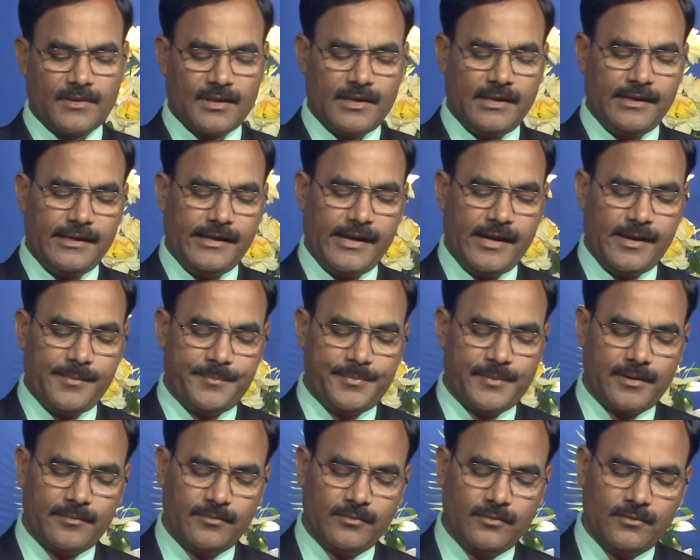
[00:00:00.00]
कि हे
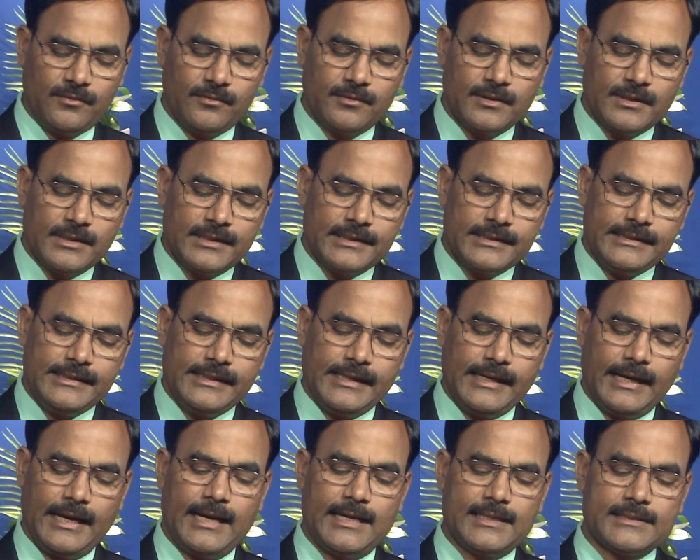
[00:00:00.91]
प्रभु
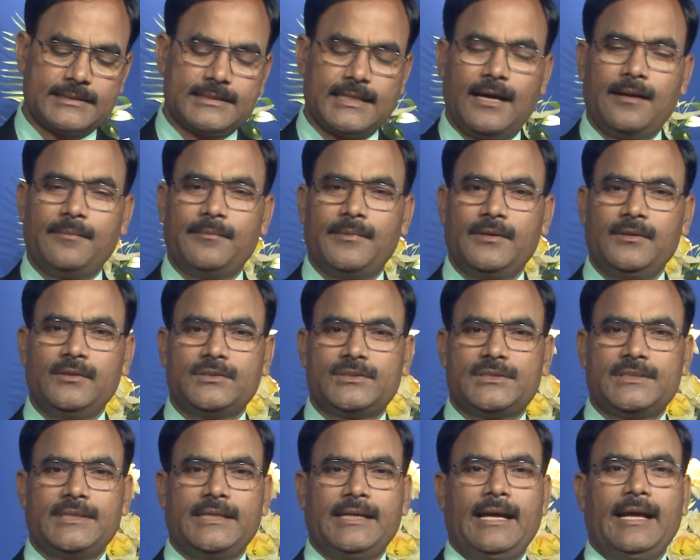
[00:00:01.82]
ये ऐसा
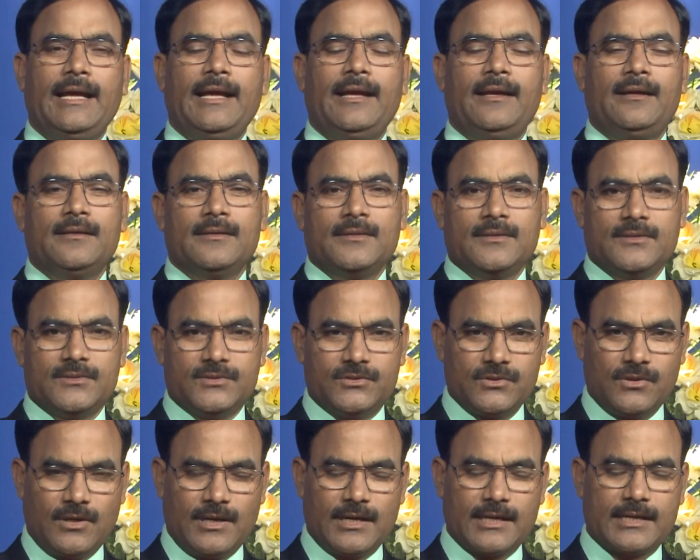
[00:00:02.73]
मनुष्य है
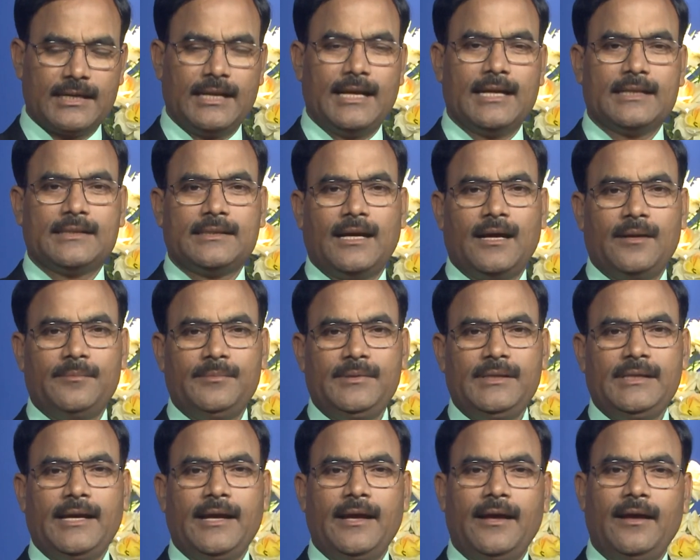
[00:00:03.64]
जो हकलाता
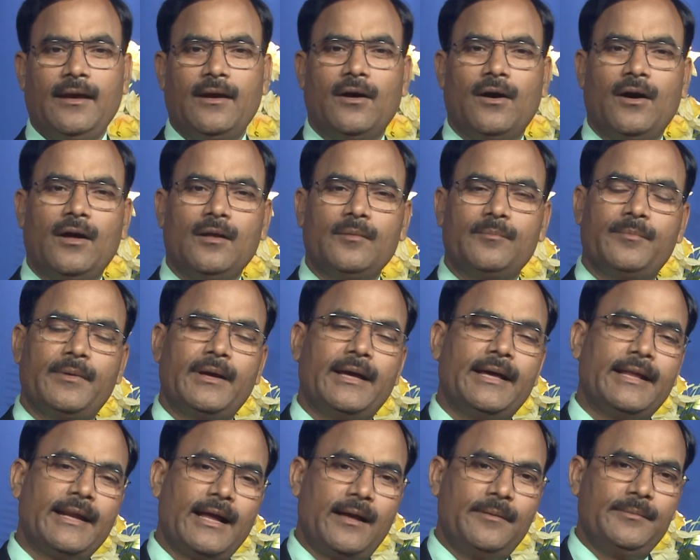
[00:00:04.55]
भी है और
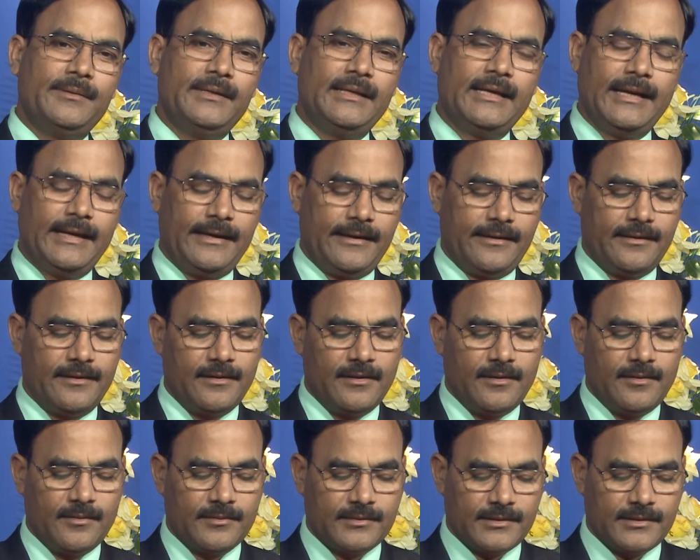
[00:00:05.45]
बहरा भी है